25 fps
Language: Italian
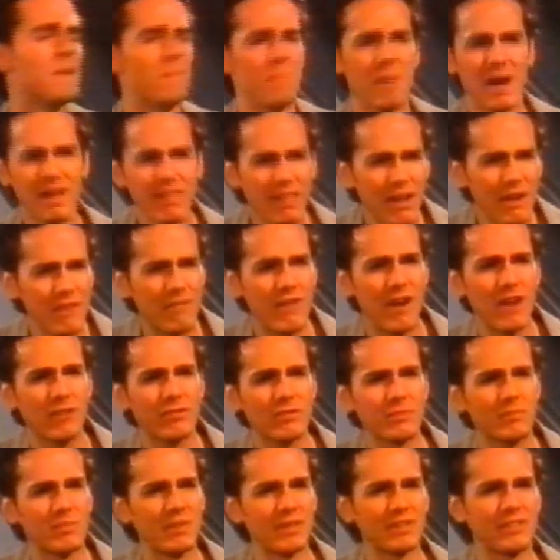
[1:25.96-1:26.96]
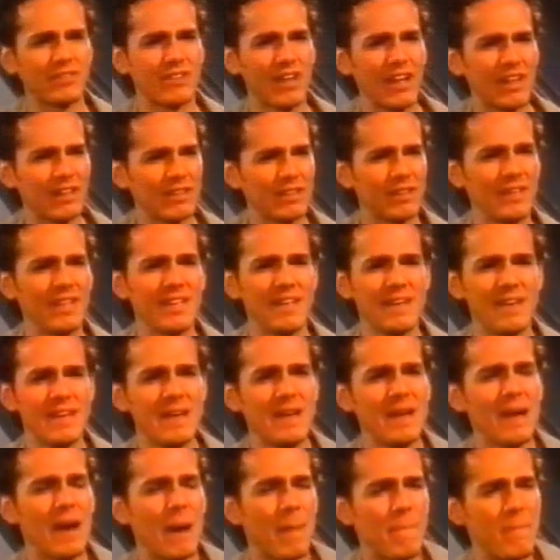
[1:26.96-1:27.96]
tutta la mia vita è diventata
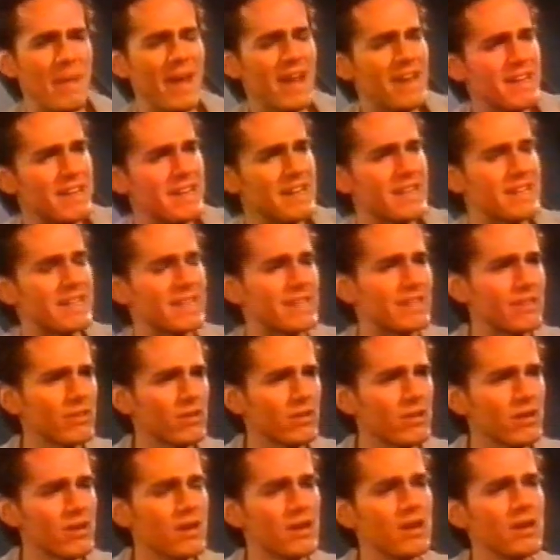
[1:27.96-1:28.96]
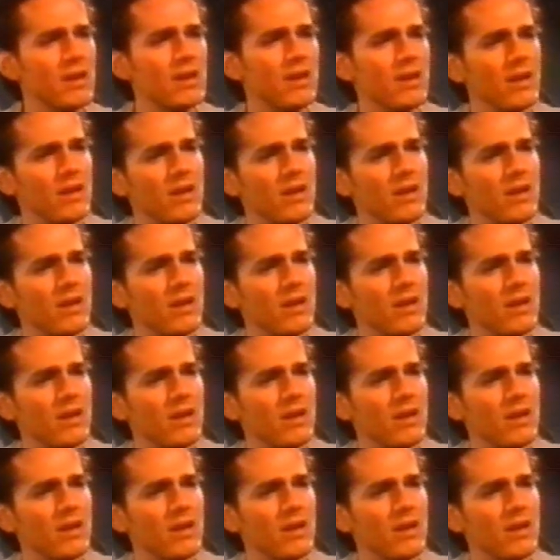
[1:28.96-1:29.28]
un vero inferno, Michelle?